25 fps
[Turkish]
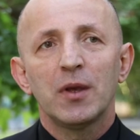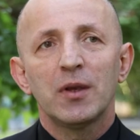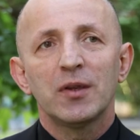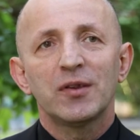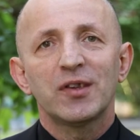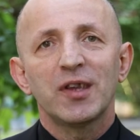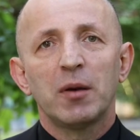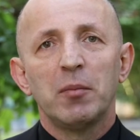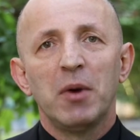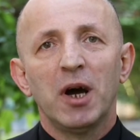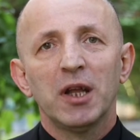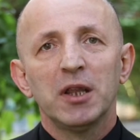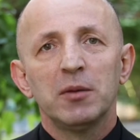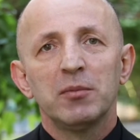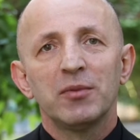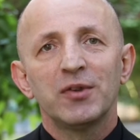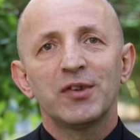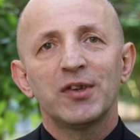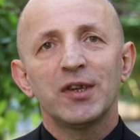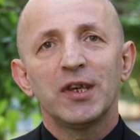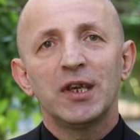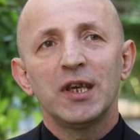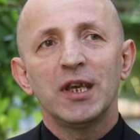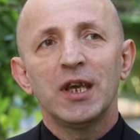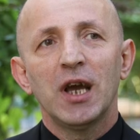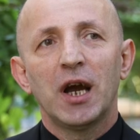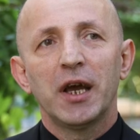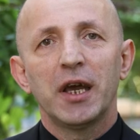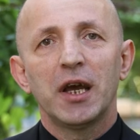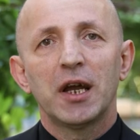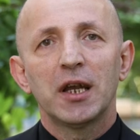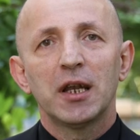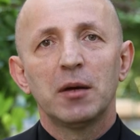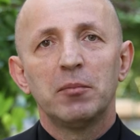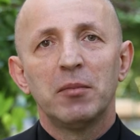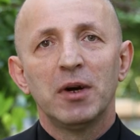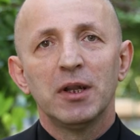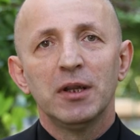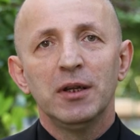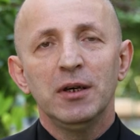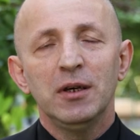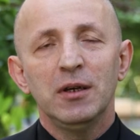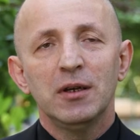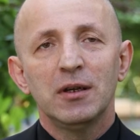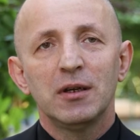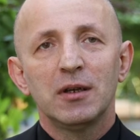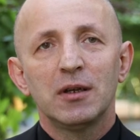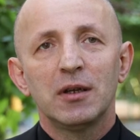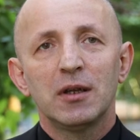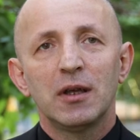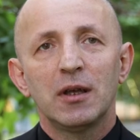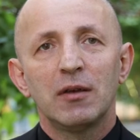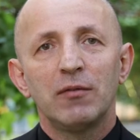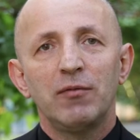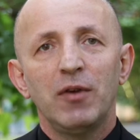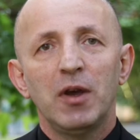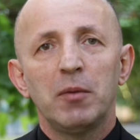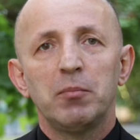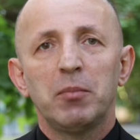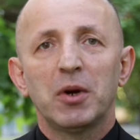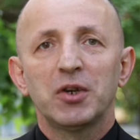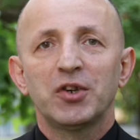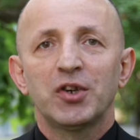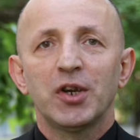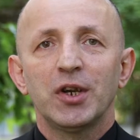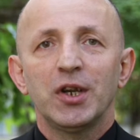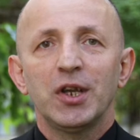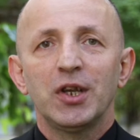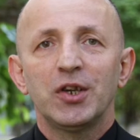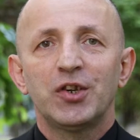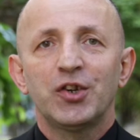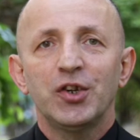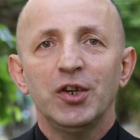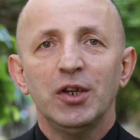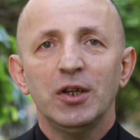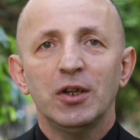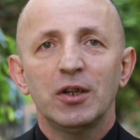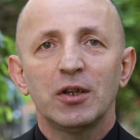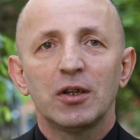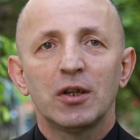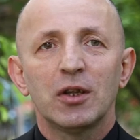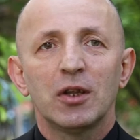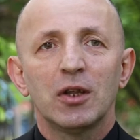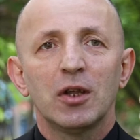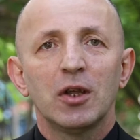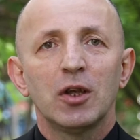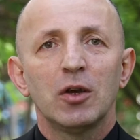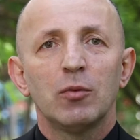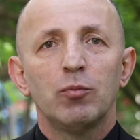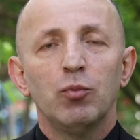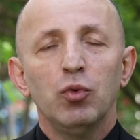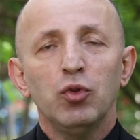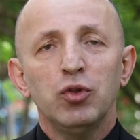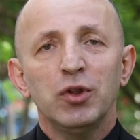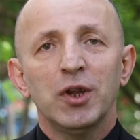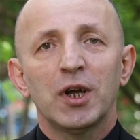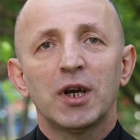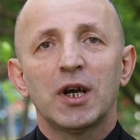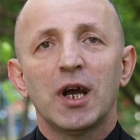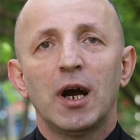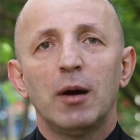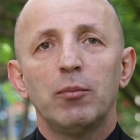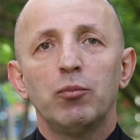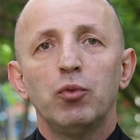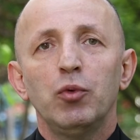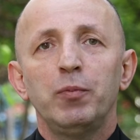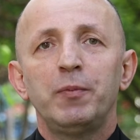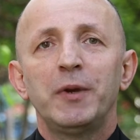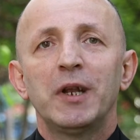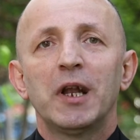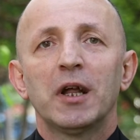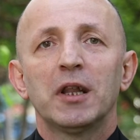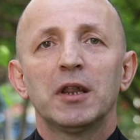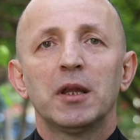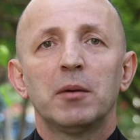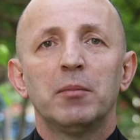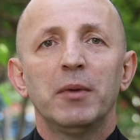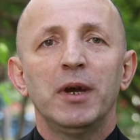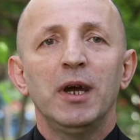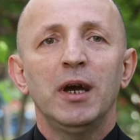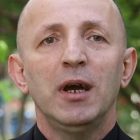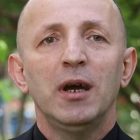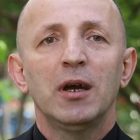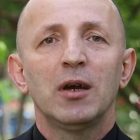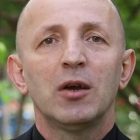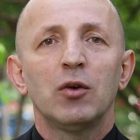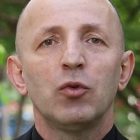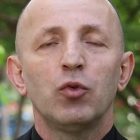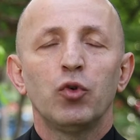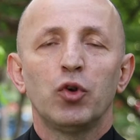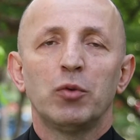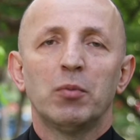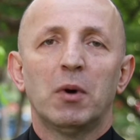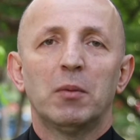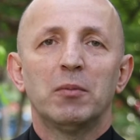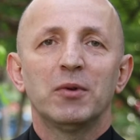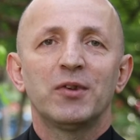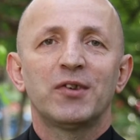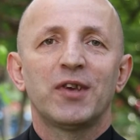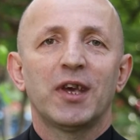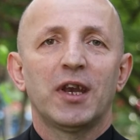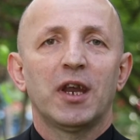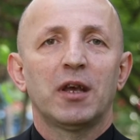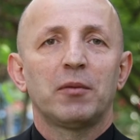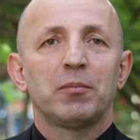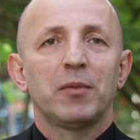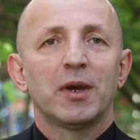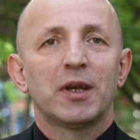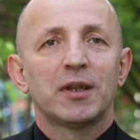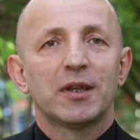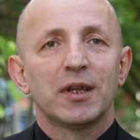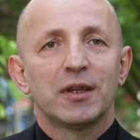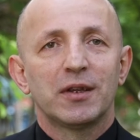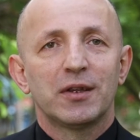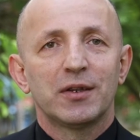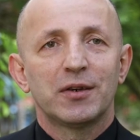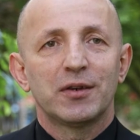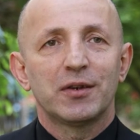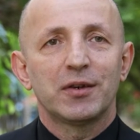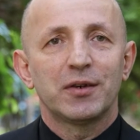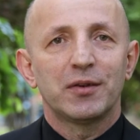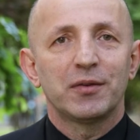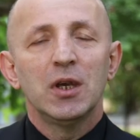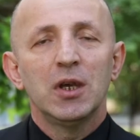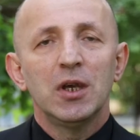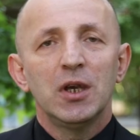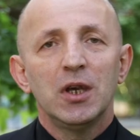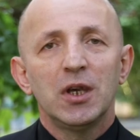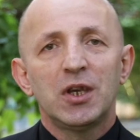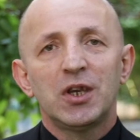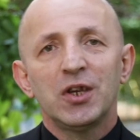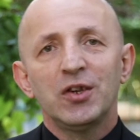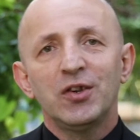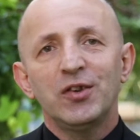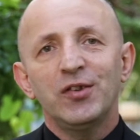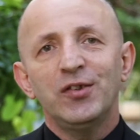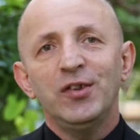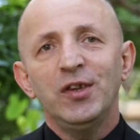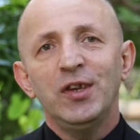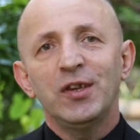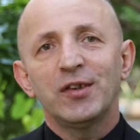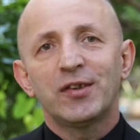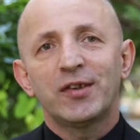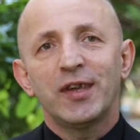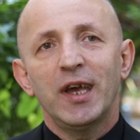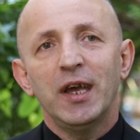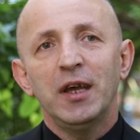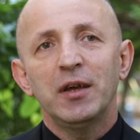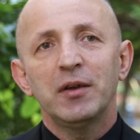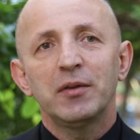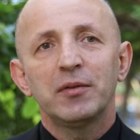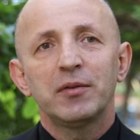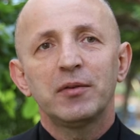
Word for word: zamanımızı iyi ayarlamalı ve başarı için mutlaka bu planlamaya uymamız gerekmektedir. İkincisi ise